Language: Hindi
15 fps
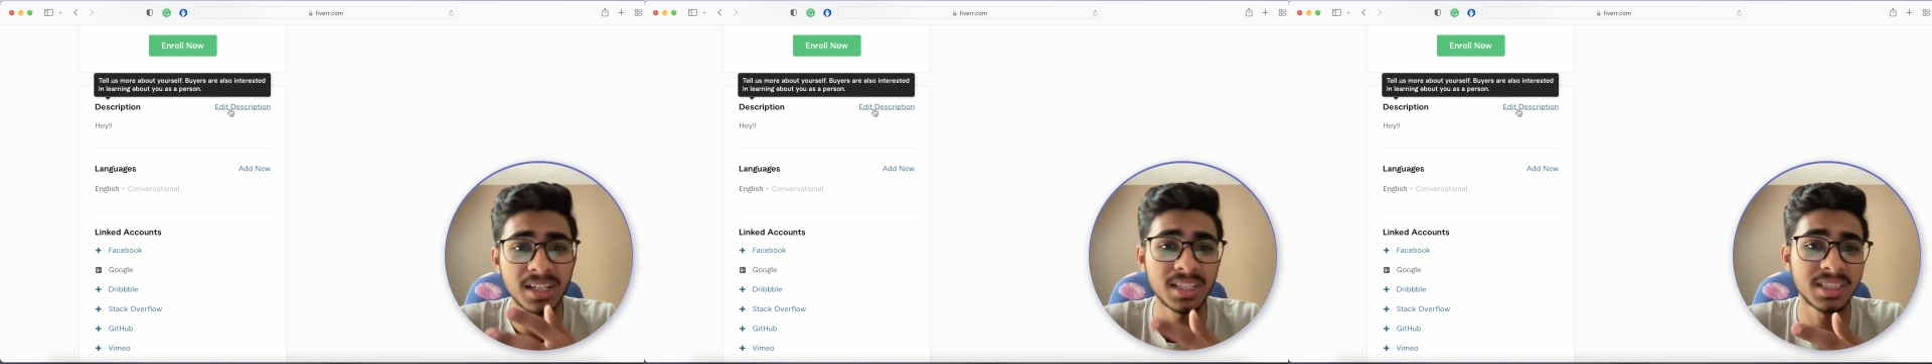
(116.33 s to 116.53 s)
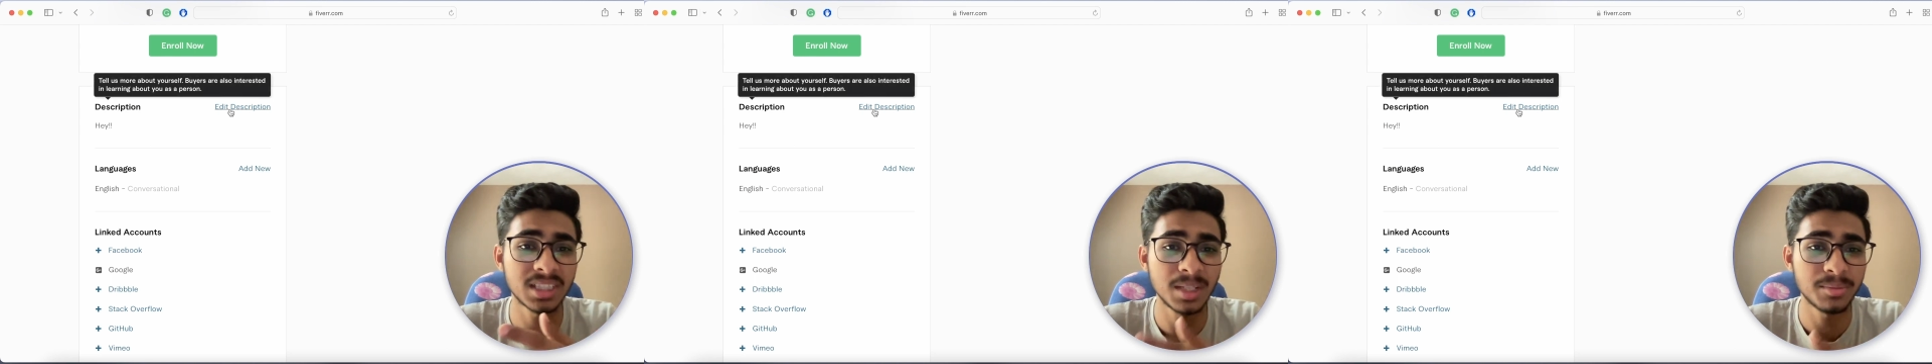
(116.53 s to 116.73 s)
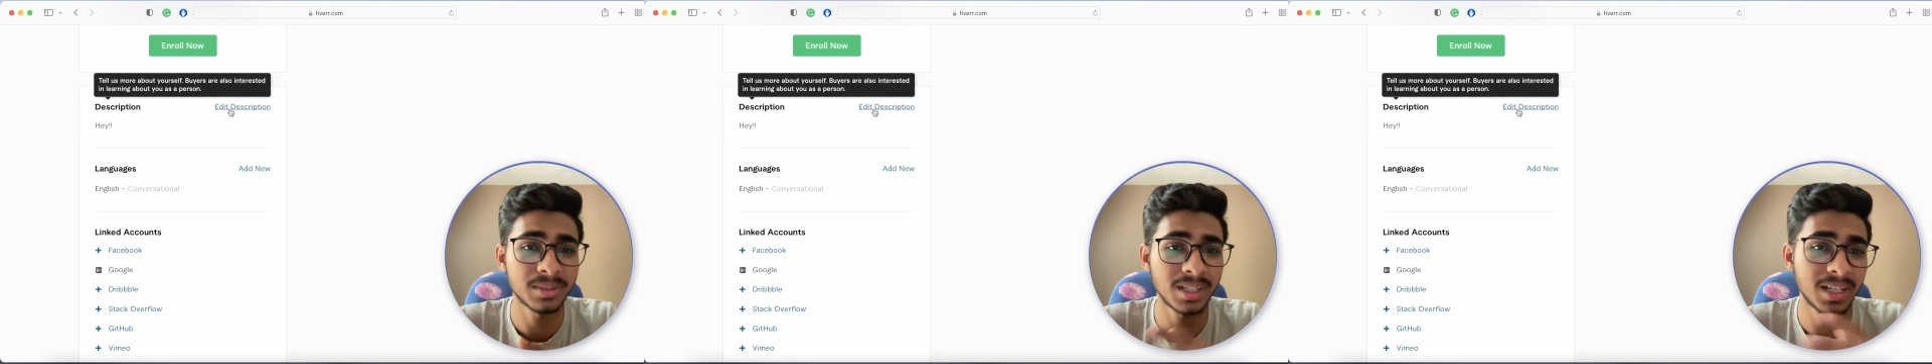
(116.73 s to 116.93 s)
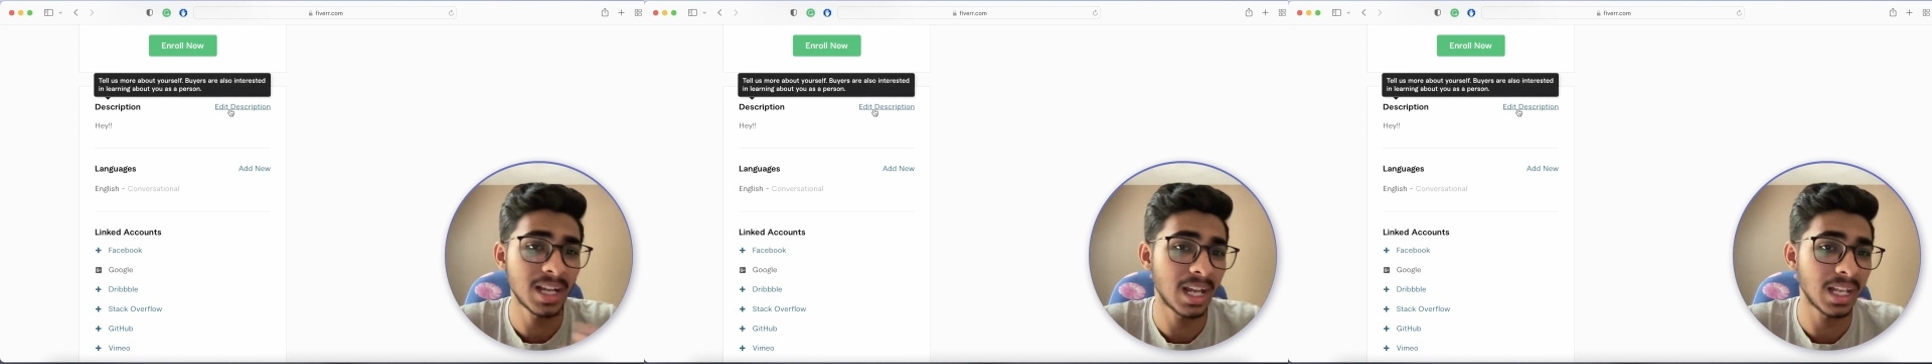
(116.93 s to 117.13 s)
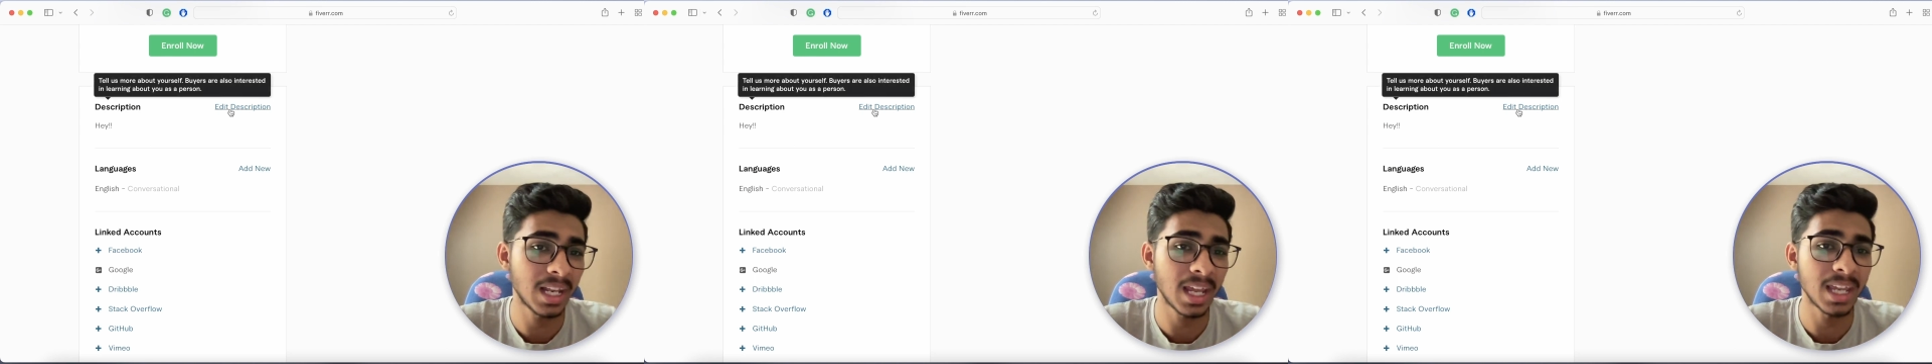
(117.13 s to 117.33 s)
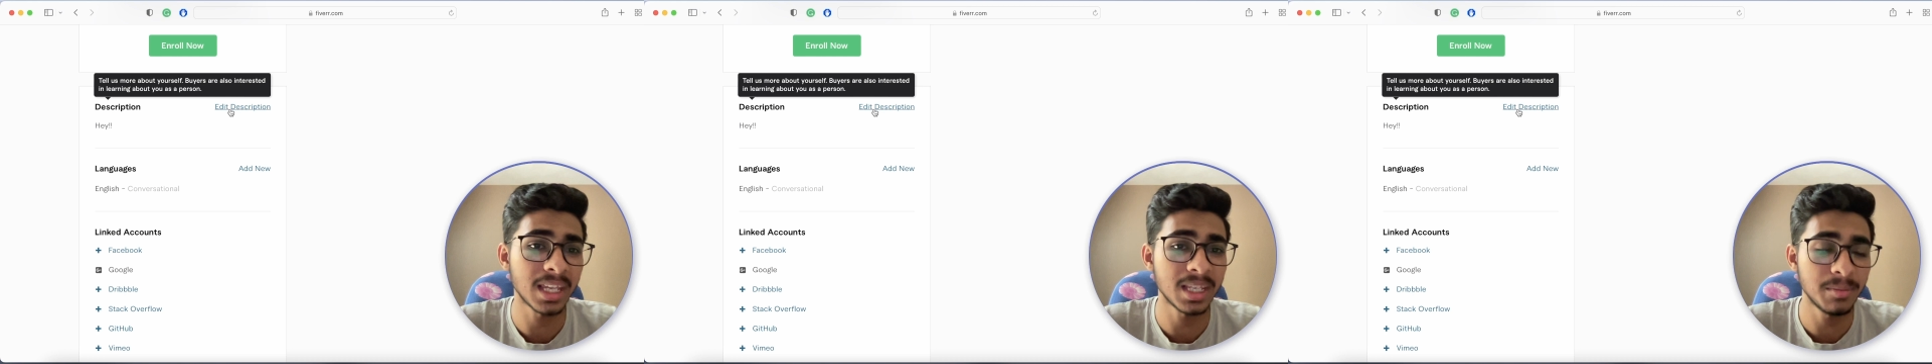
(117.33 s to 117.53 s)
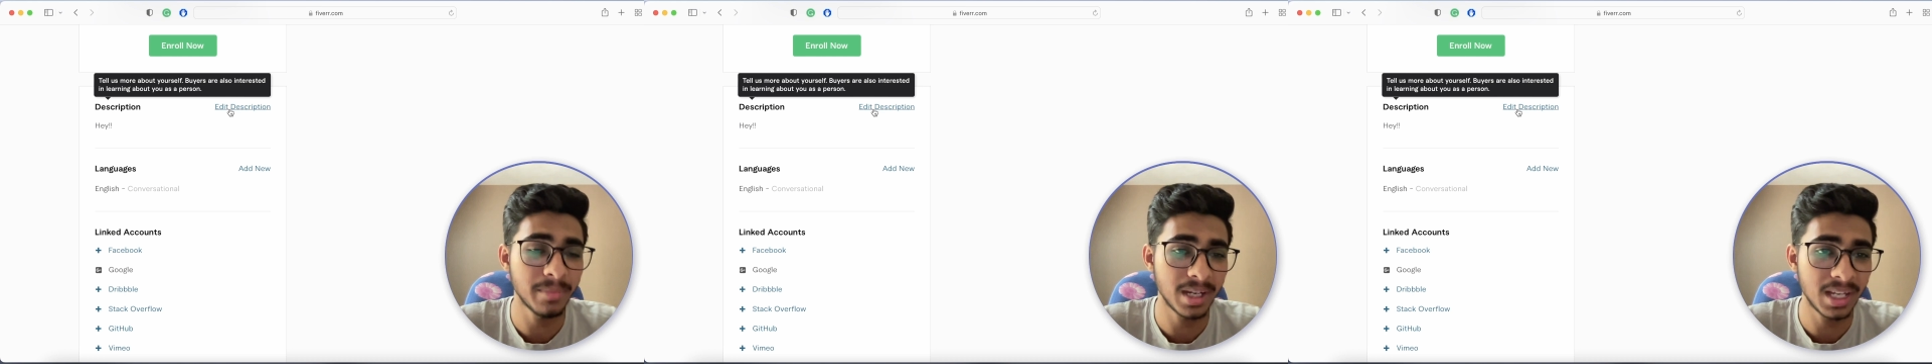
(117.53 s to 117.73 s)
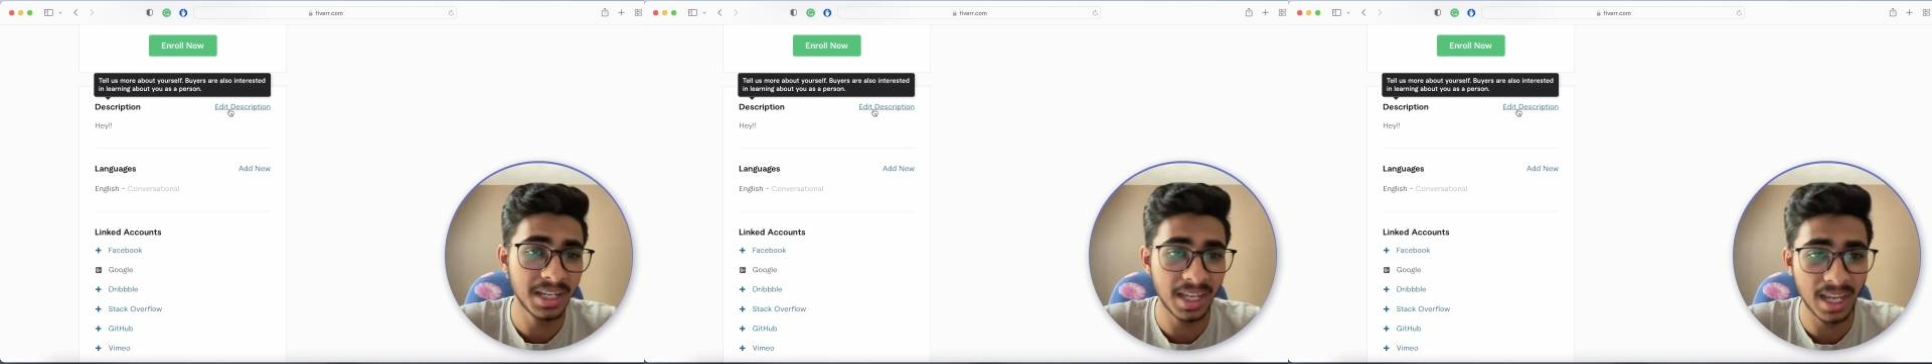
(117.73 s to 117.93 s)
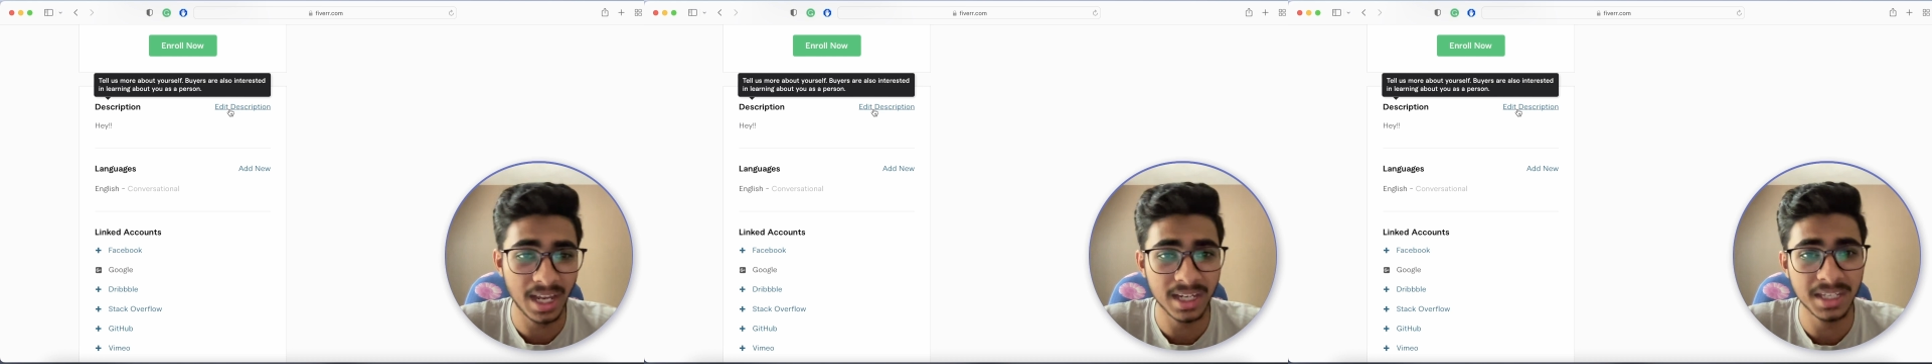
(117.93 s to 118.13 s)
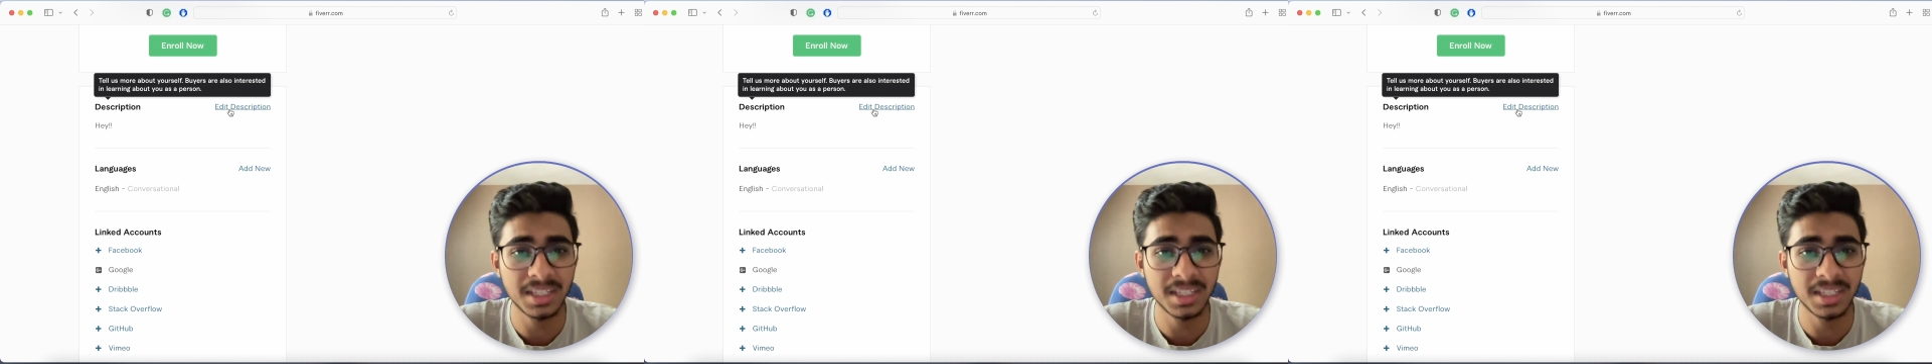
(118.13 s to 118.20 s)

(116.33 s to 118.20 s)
डिस्क्रिप्शन डालना है कि मैंने क्या